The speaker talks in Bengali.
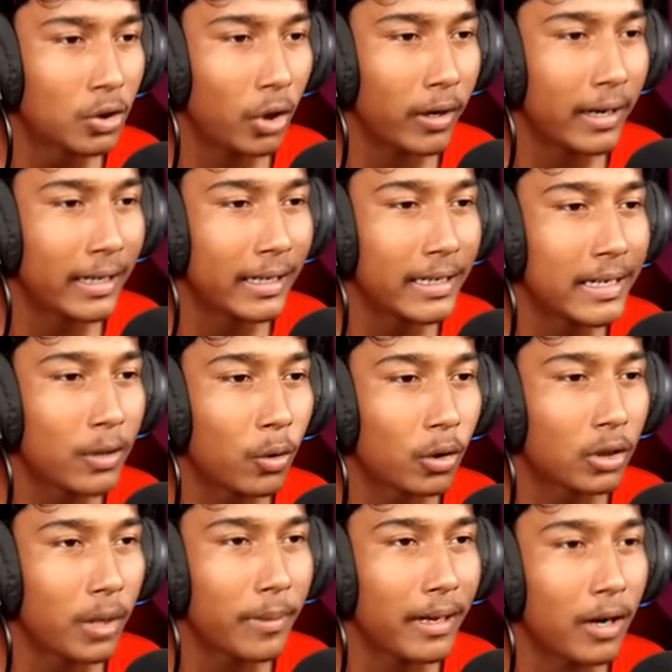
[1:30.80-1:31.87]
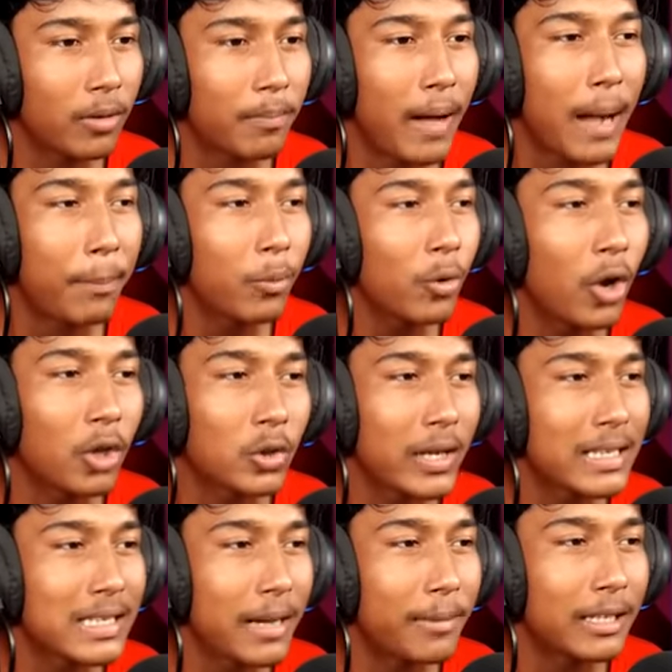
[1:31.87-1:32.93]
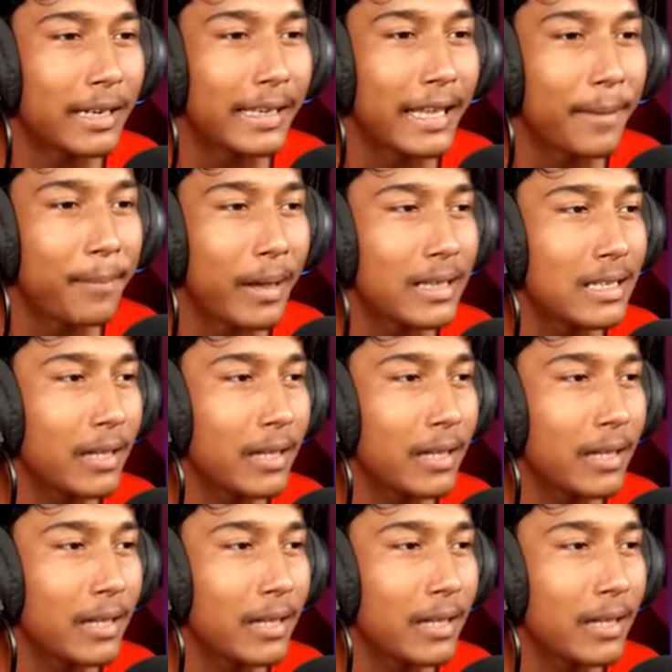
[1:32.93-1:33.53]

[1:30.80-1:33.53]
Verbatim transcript: চলো এটা ক্লিন করতে হবে কারণ বাপু নয়তো এসে আমাদের গেম বাজি